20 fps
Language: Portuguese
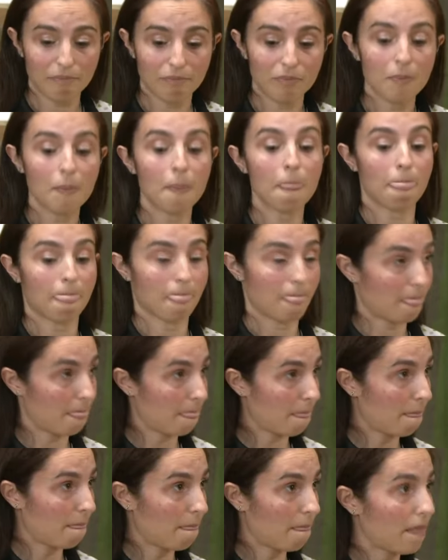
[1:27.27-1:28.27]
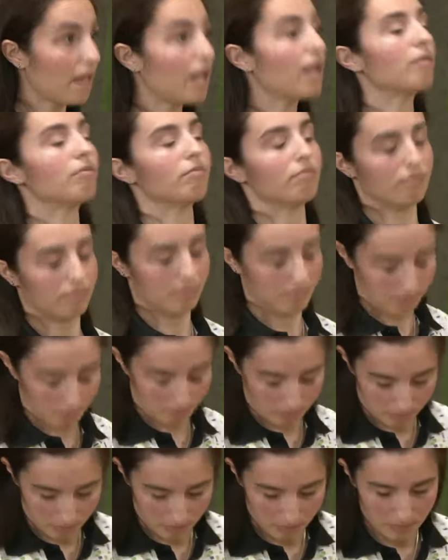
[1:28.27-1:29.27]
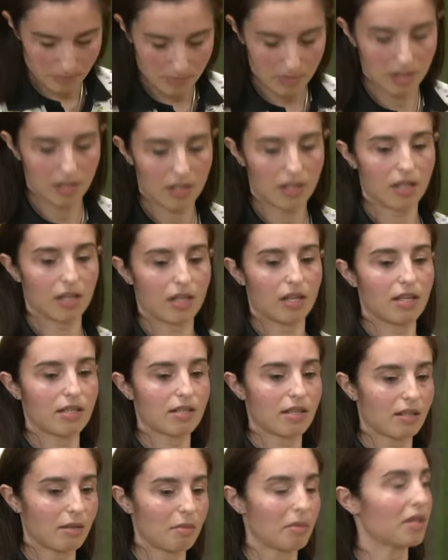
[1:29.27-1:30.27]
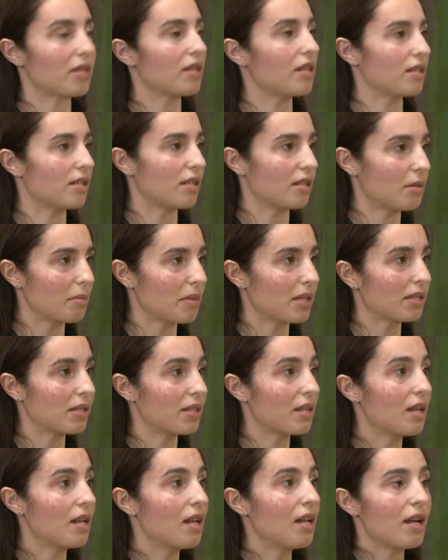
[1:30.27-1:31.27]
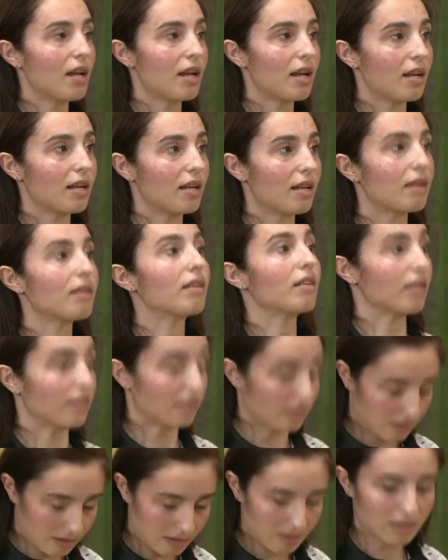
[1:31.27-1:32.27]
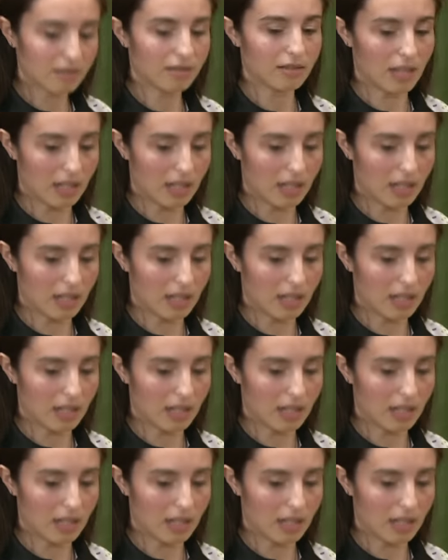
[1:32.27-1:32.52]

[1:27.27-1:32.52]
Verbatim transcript: habitat mais positivo, um mundo muito mais. Exatamente, exatamente. Mais saudável, mais sustentável.